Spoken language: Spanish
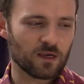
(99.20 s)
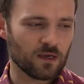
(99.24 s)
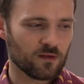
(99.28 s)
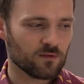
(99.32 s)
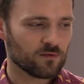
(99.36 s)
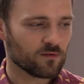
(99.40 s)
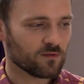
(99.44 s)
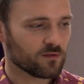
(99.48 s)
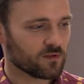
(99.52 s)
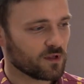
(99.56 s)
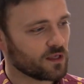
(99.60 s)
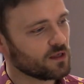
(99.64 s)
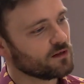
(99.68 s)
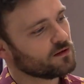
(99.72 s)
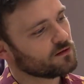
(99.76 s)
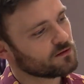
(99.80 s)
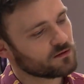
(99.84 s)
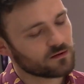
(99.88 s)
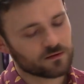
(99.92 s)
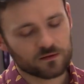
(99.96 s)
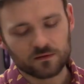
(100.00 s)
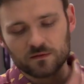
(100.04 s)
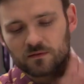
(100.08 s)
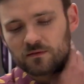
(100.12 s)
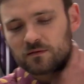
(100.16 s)
canso, sí.
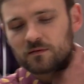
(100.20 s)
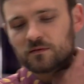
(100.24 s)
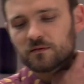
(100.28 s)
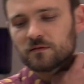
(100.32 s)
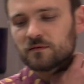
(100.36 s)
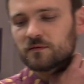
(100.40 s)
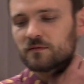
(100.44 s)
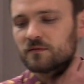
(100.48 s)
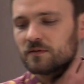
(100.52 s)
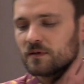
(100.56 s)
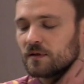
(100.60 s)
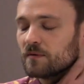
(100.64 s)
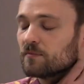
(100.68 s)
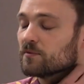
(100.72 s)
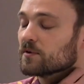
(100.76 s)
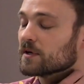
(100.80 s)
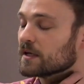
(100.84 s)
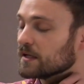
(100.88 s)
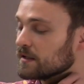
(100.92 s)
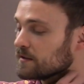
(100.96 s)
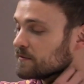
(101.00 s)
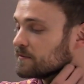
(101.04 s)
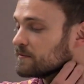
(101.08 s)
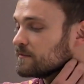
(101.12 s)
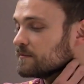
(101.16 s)
Sí,
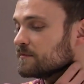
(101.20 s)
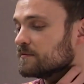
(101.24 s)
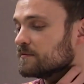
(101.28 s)
porque...